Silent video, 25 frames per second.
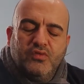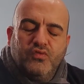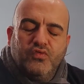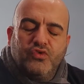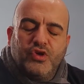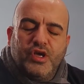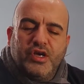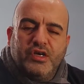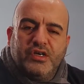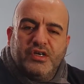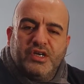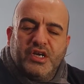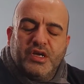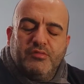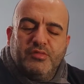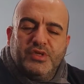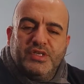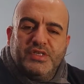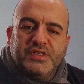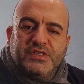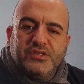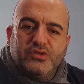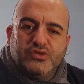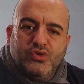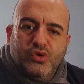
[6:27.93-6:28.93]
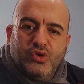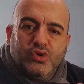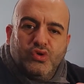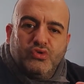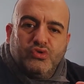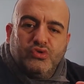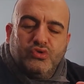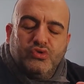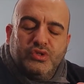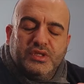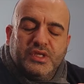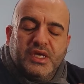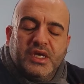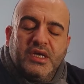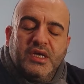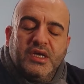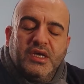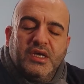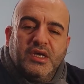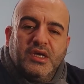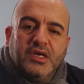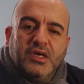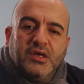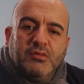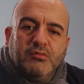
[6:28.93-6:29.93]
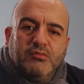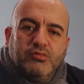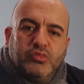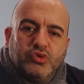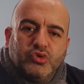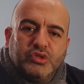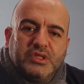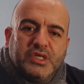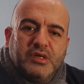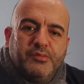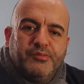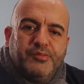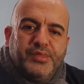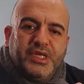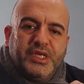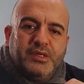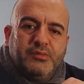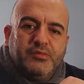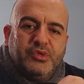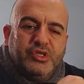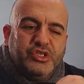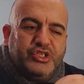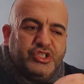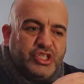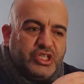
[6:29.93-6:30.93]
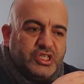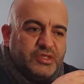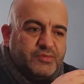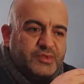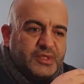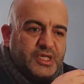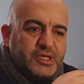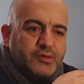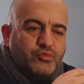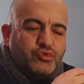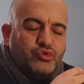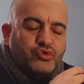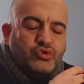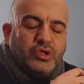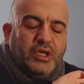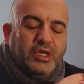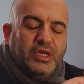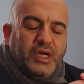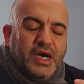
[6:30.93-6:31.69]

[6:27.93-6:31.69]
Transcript: vuran, kıran birisini gördüğünde Burada benim içinde bunu